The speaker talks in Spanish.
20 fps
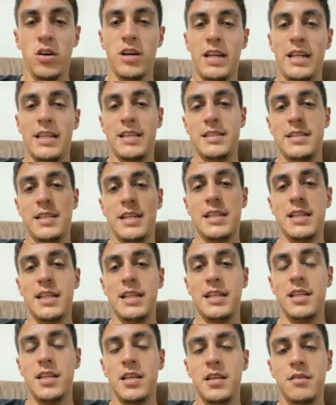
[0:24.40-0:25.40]
agradecerte
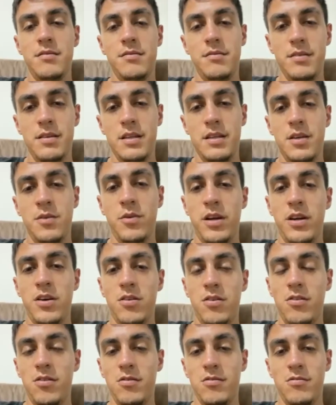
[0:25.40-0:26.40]
a ti y
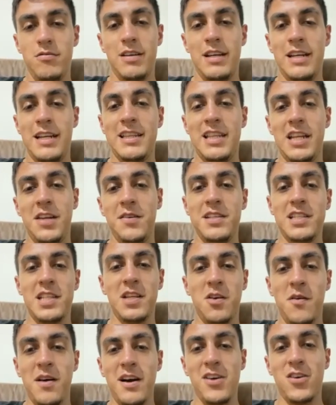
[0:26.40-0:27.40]
bueno, en entrevista
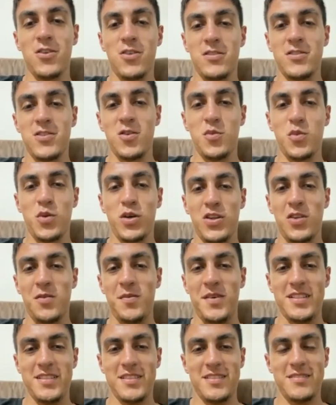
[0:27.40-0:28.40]
me van a conocer un poquito
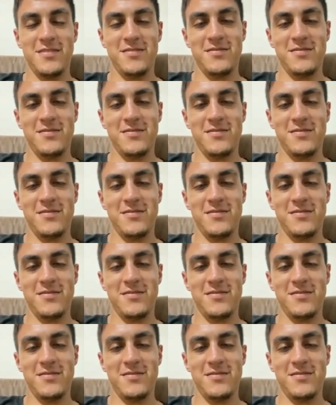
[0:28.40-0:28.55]
más.